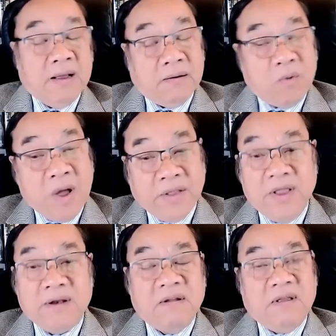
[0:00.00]
quả
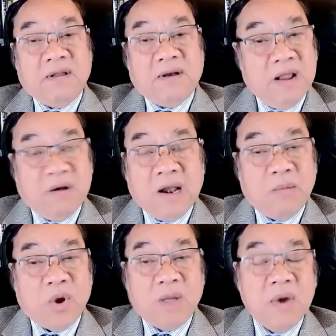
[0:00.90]
nhiên đây nó là
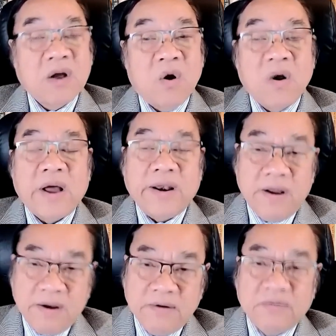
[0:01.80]
một cái bước khó khăn
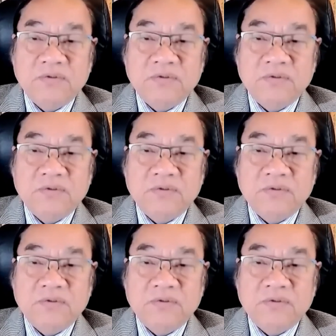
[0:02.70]
hơn